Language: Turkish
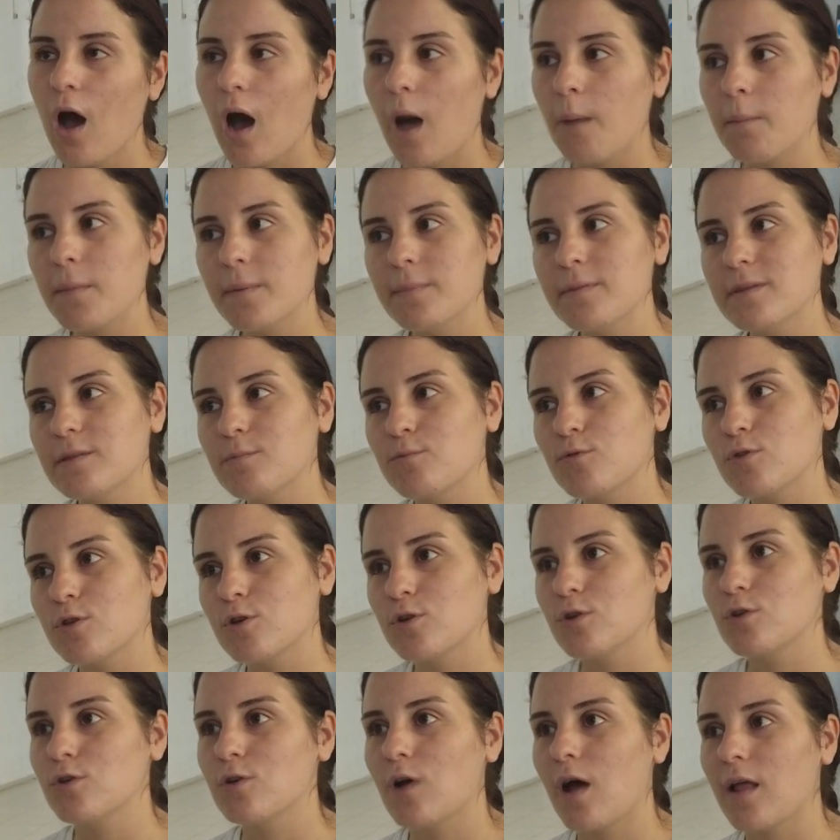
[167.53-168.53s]
Ama biz
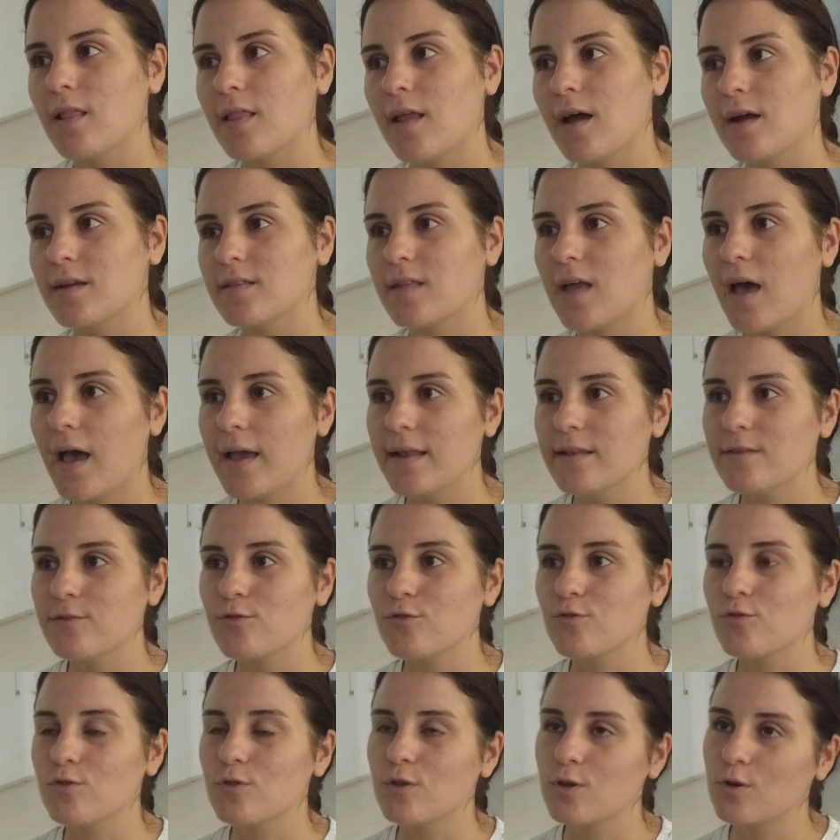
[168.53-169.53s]
burada kurallar dahilinde
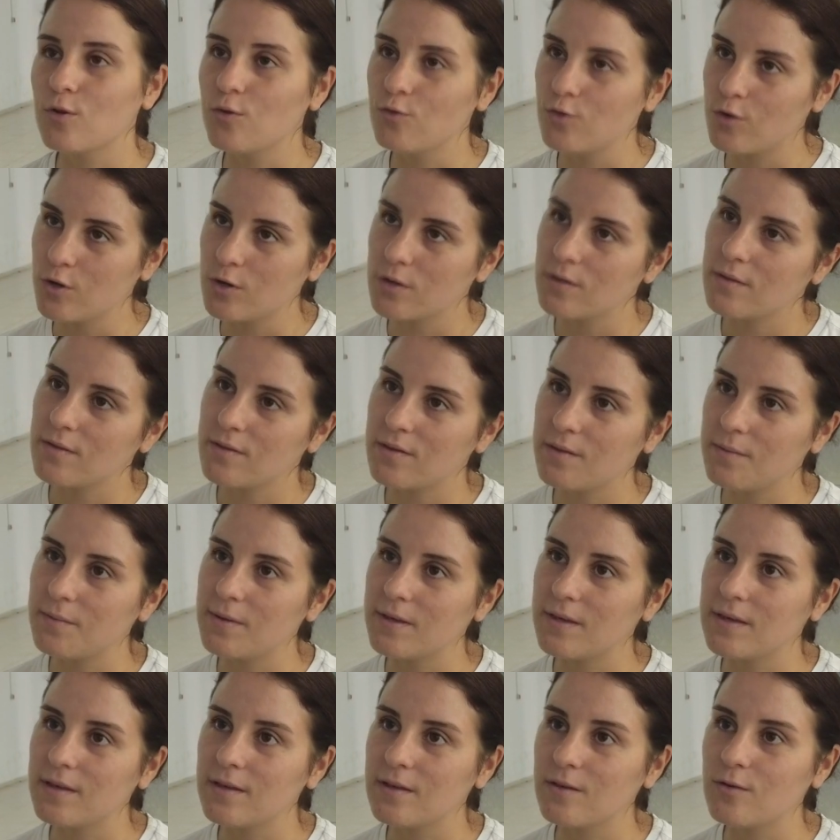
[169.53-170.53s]
çocuklar önce
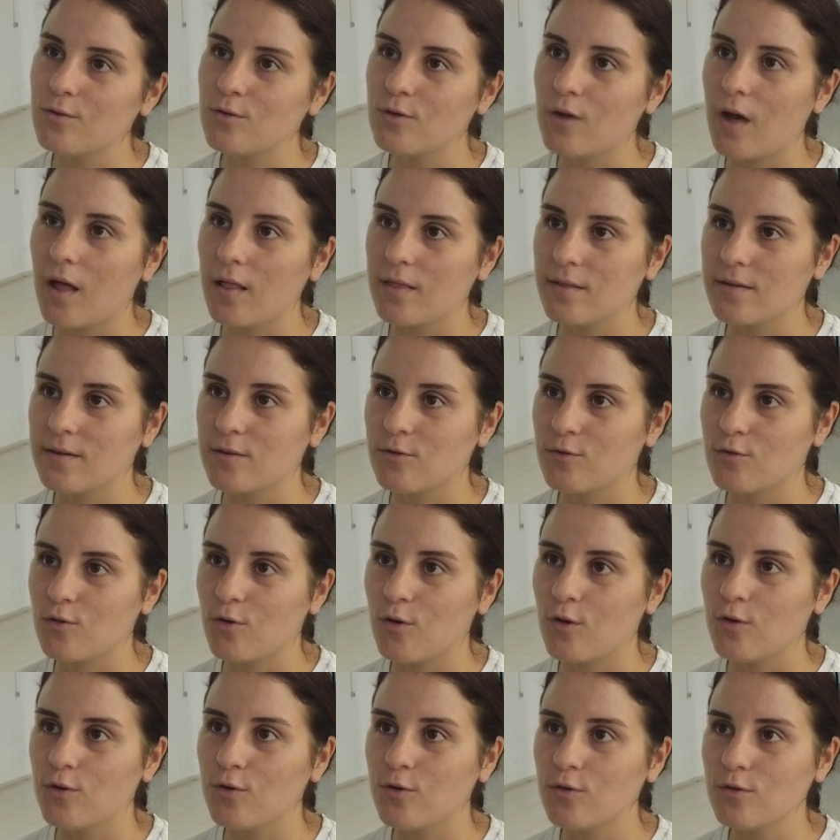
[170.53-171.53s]
tabii ki kuralları
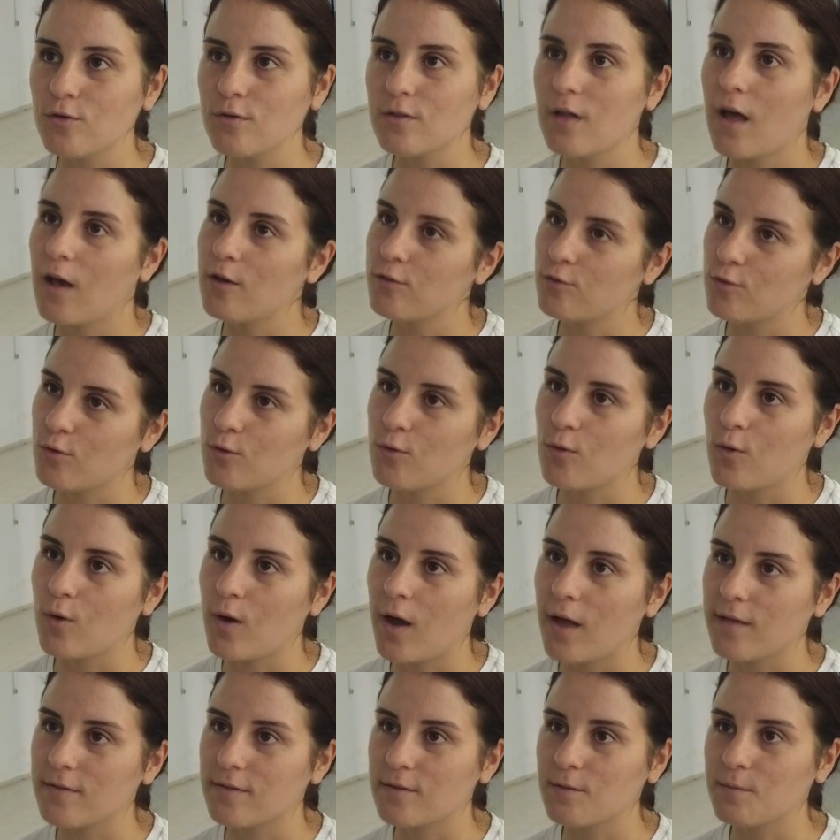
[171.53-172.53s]
söylüyoruz. Daha sonra
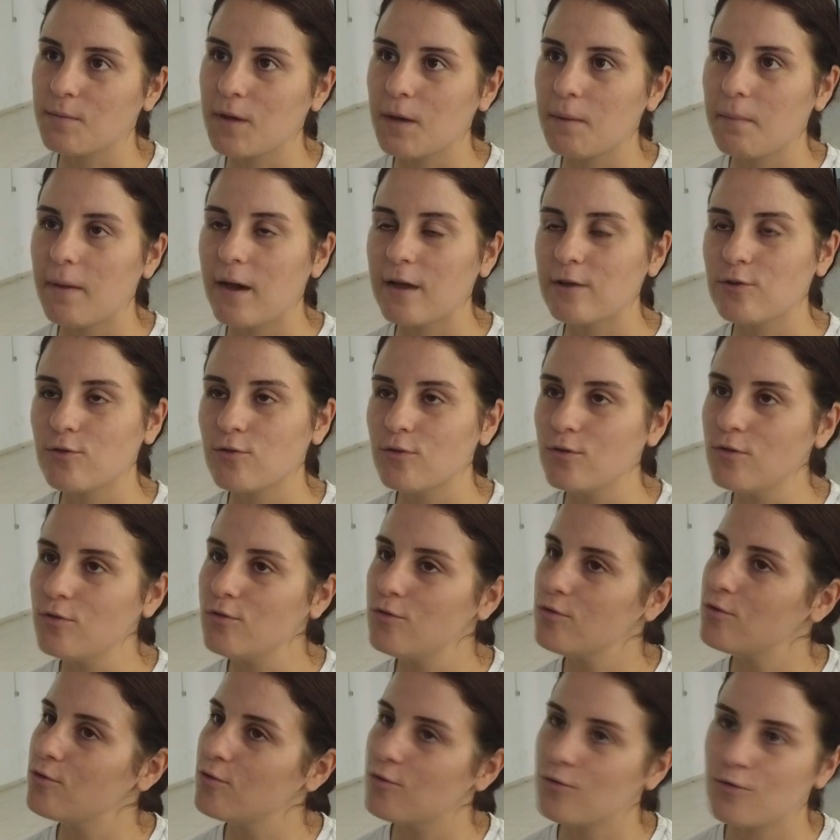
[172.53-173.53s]
ok attırmaya başlıyoruz.
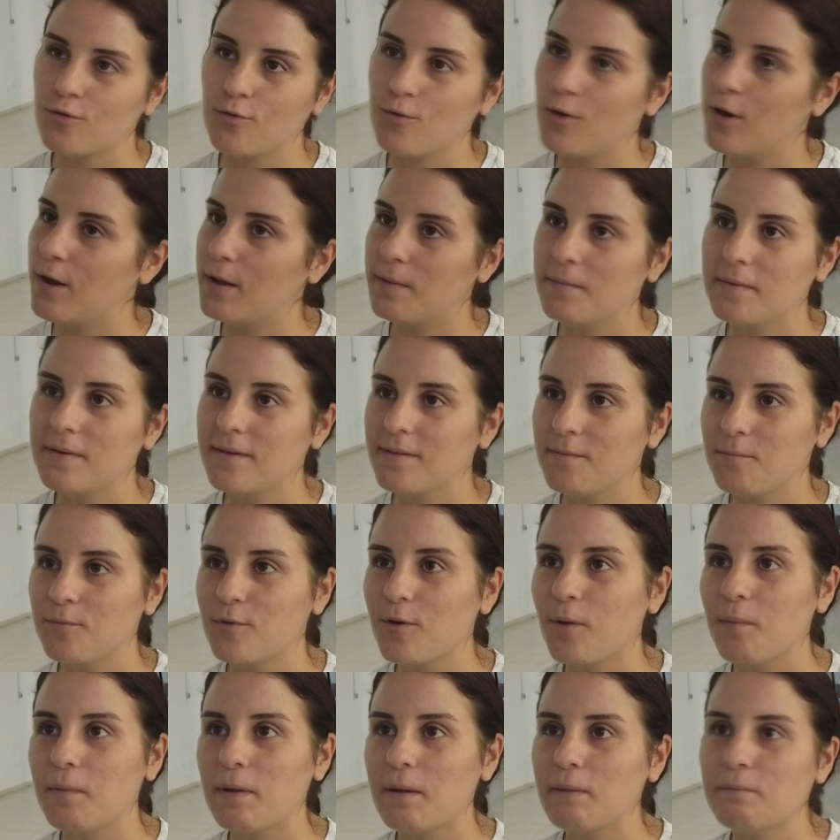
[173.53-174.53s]
Şükür öyle bir
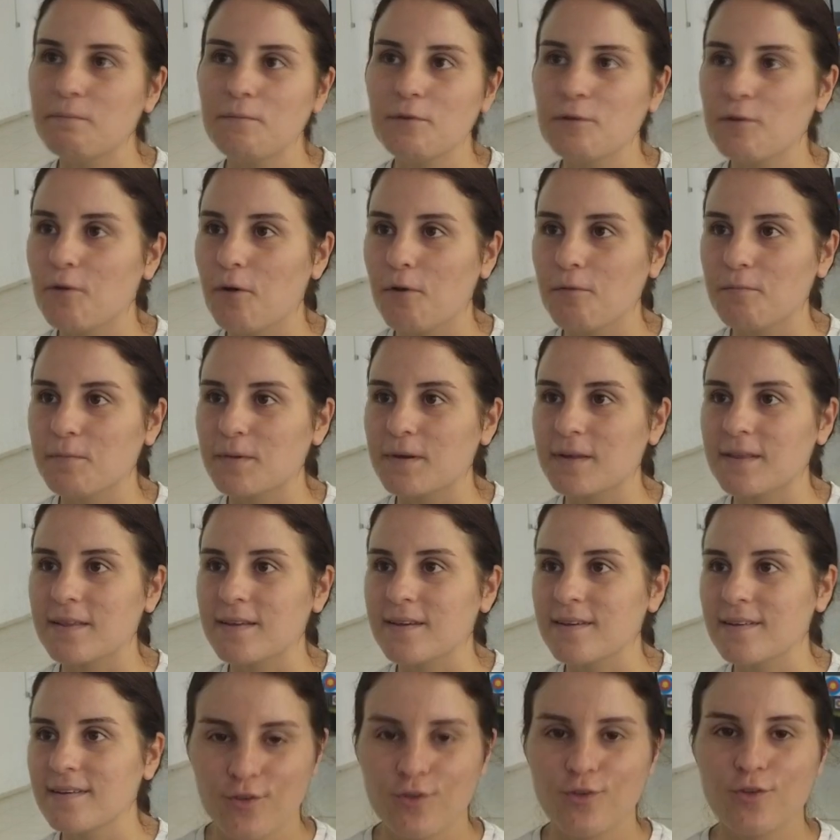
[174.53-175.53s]
problemimiz olmadı.
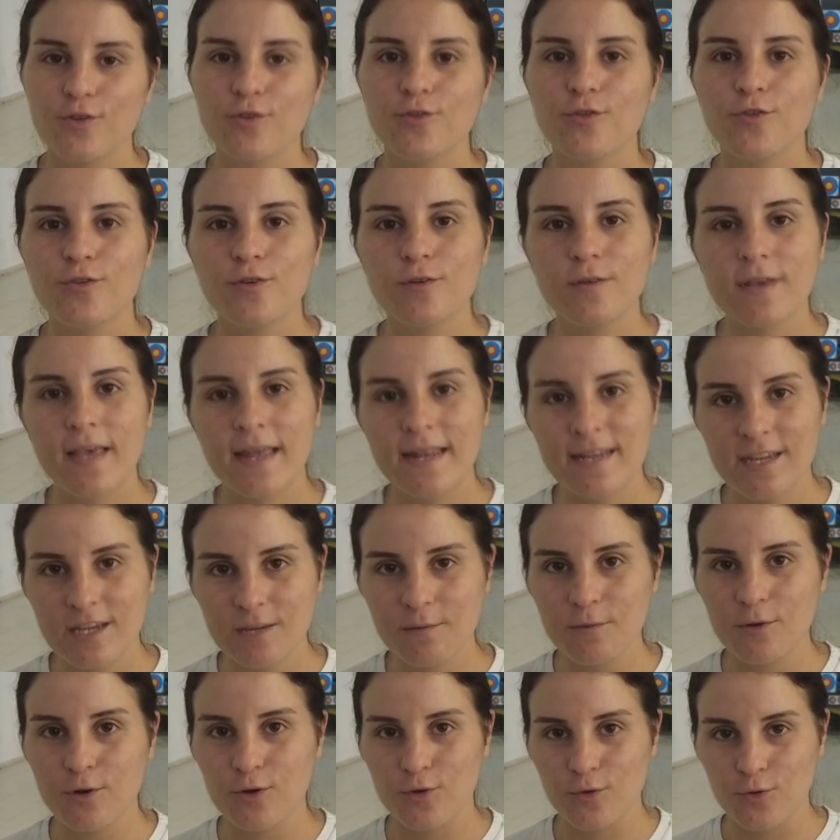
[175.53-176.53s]
Çocuğun
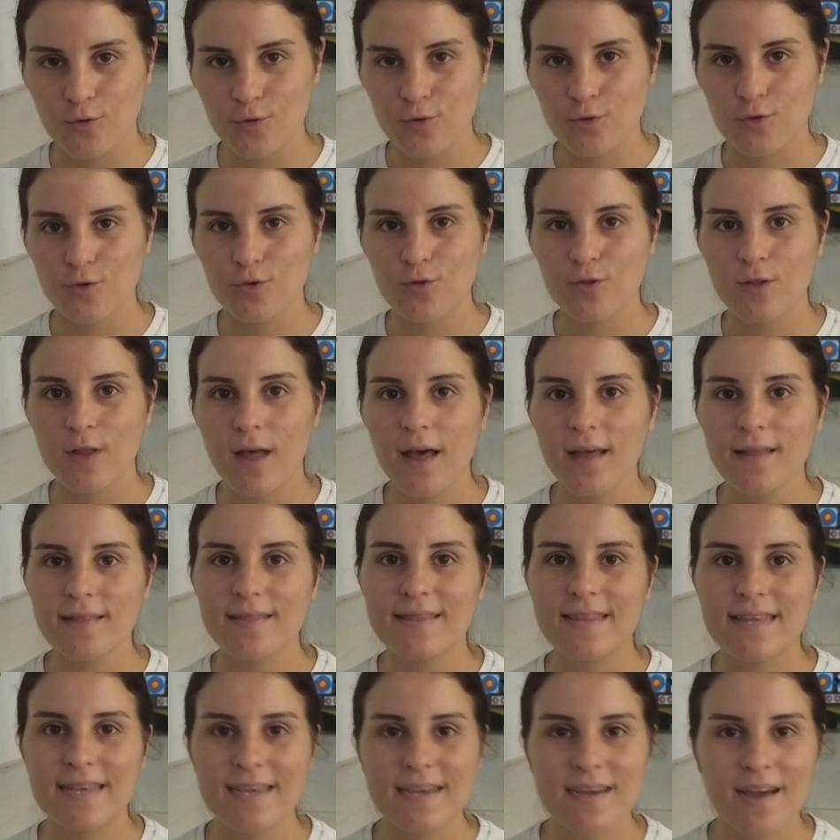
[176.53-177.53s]
gelişim konusunda
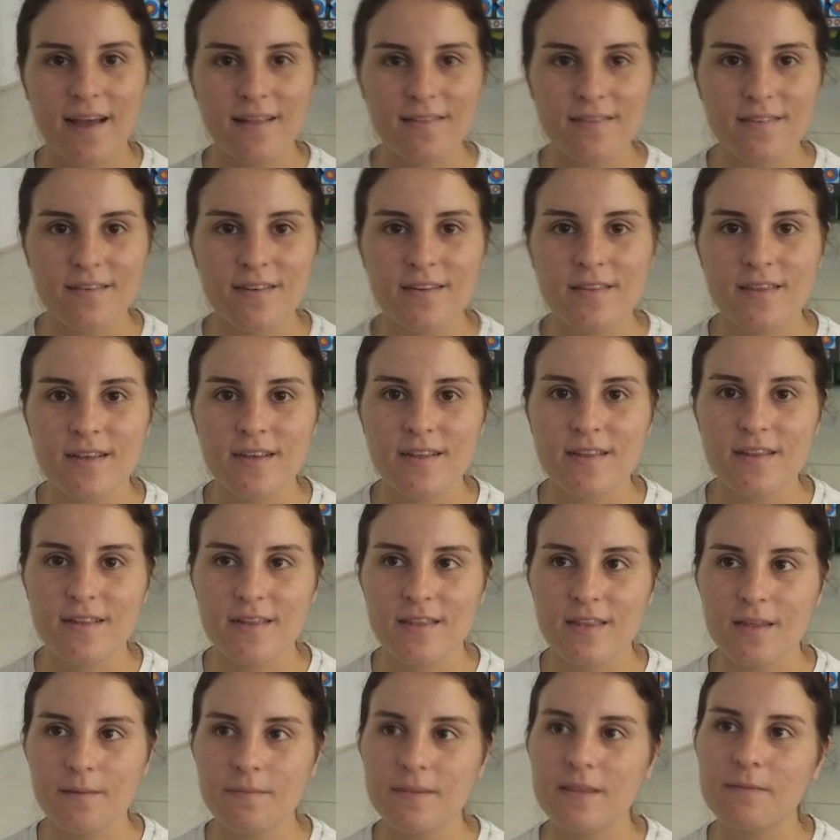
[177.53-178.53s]
dikkat
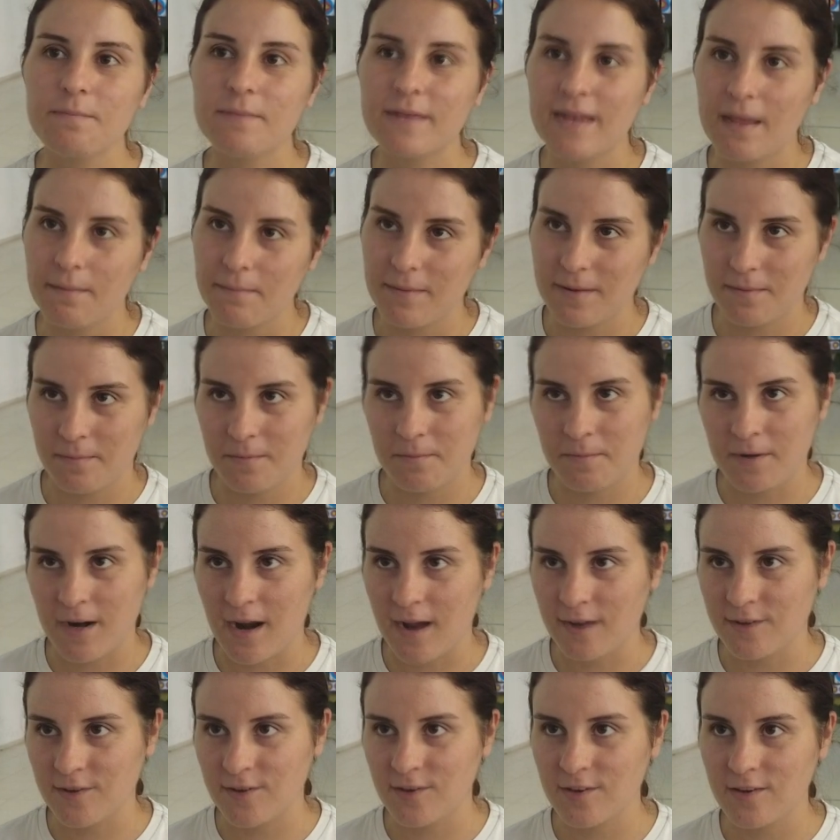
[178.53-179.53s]
dağınıklığında biz birebir bir
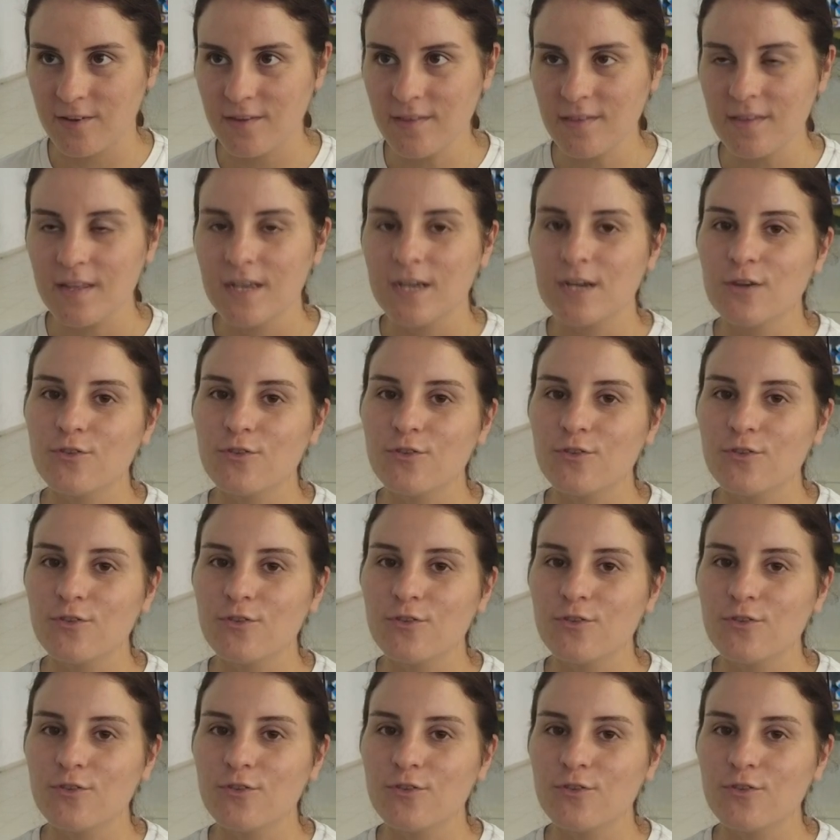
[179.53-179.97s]
branşız.